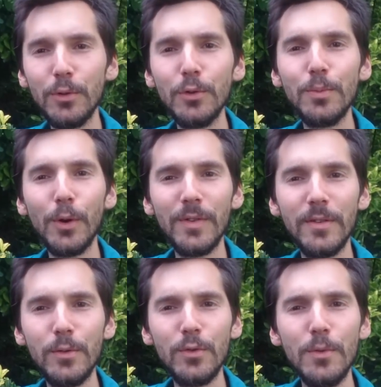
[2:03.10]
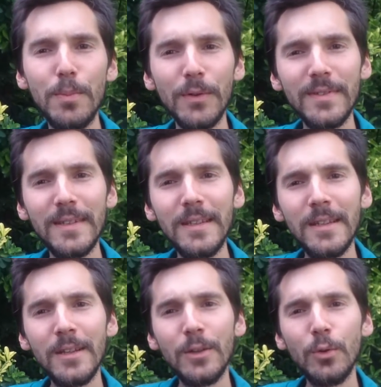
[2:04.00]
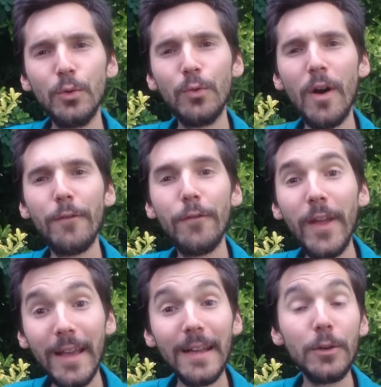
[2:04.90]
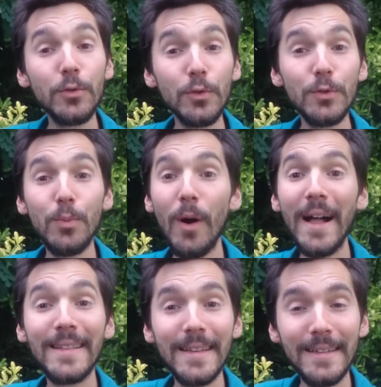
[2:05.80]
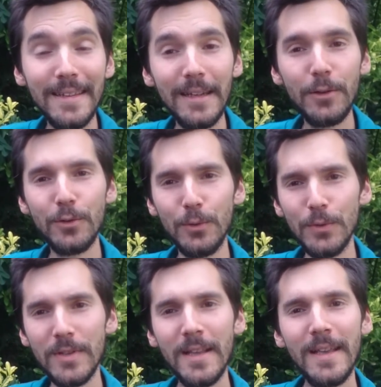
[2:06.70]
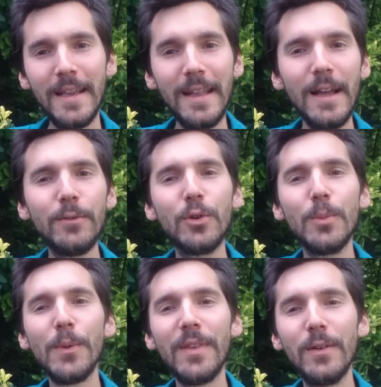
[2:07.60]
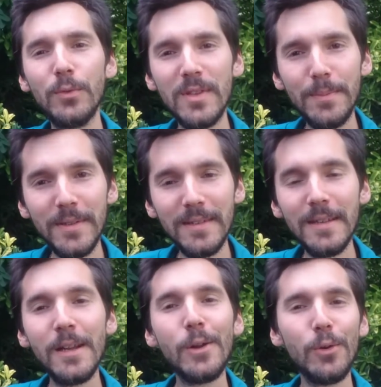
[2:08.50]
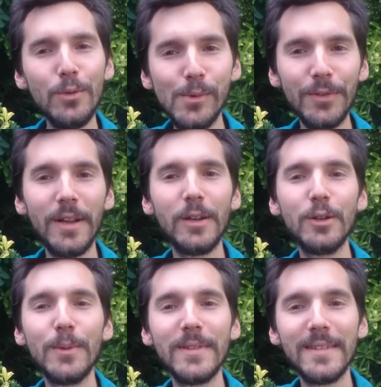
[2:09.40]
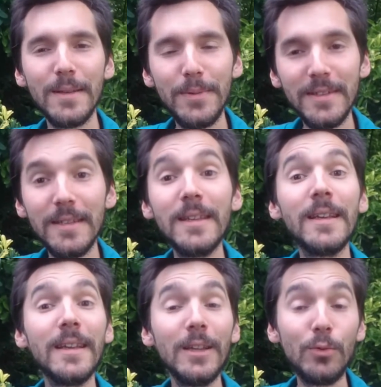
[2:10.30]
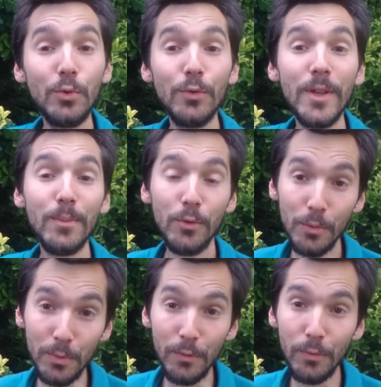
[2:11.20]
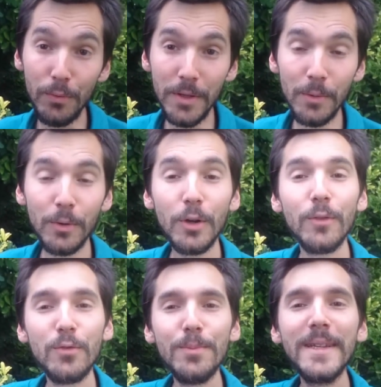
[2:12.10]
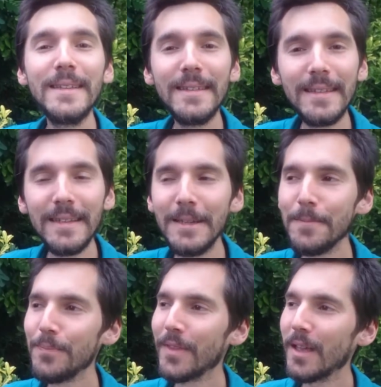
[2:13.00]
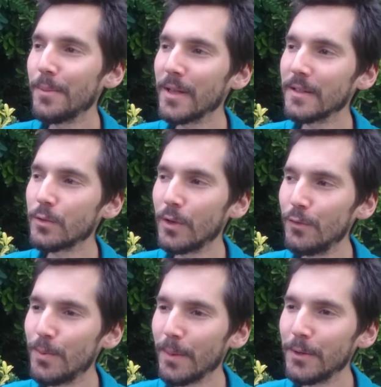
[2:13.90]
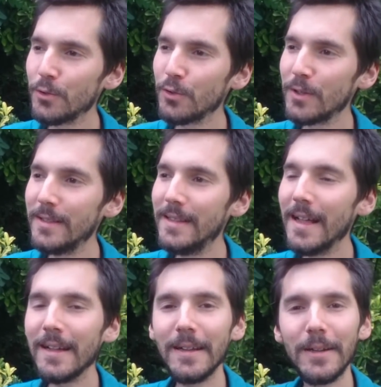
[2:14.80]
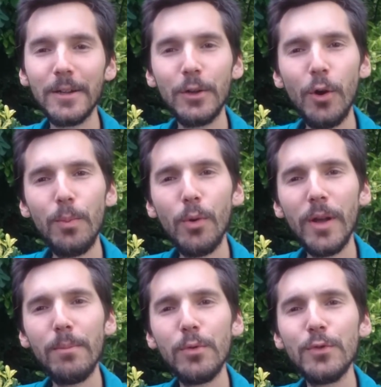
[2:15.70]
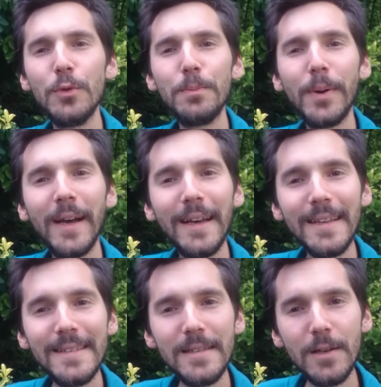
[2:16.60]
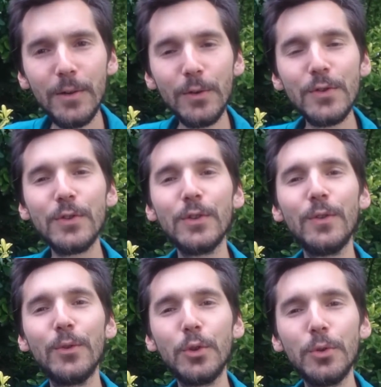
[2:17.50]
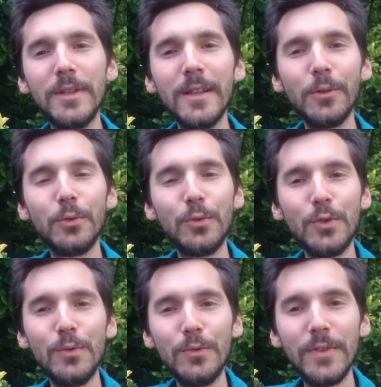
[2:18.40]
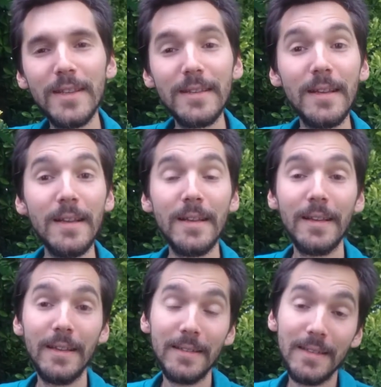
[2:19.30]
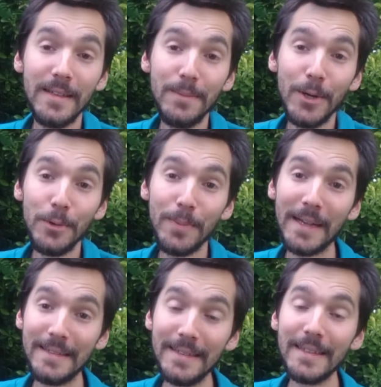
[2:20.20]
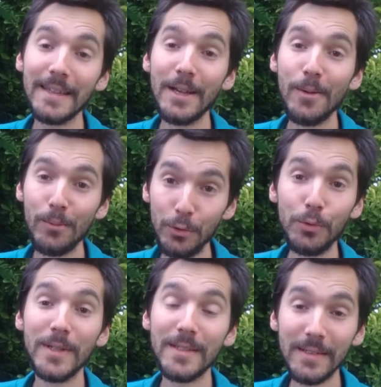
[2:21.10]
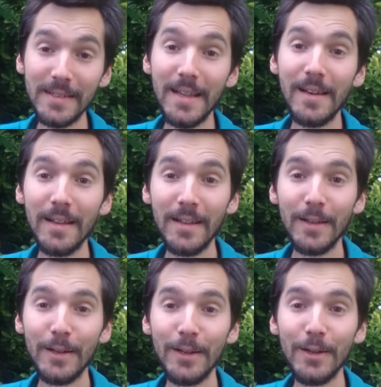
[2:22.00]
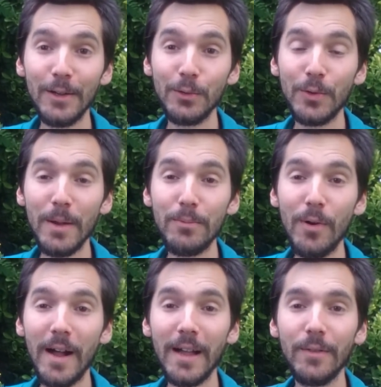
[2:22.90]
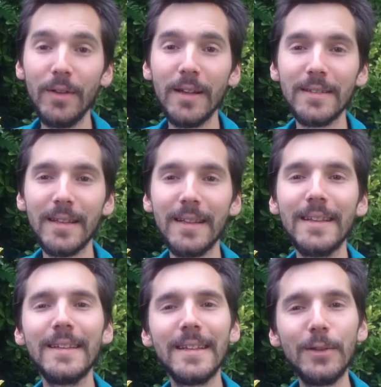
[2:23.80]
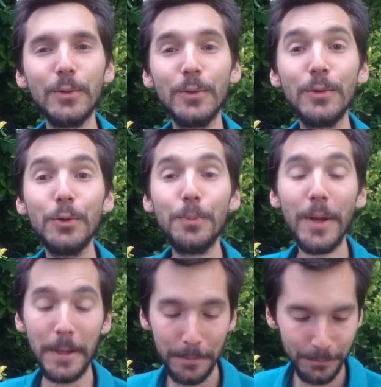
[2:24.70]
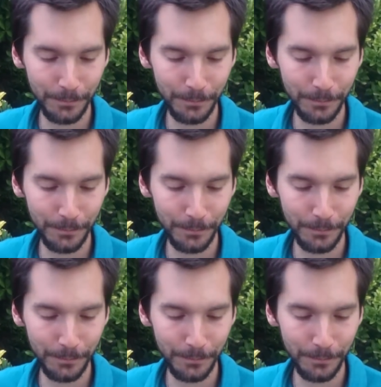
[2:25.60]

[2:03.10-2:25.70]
plutôt du processus de pensée de devoir faire quelque chose pour atteindre quelque chose. Et là, vous commencez à vous apaiser, le mental commence à s'apaiser et tout devient beaucoup plus fluide. Donc quand vous méditez, eh bien, cela vous permet juste d'incorporer plus de présence dans votre quotidien, dans tout ce que vous faites. Et c'est ben, une pratique plutôt essentielle, euh, en tout cas pour arriver à un certain état de, de paix.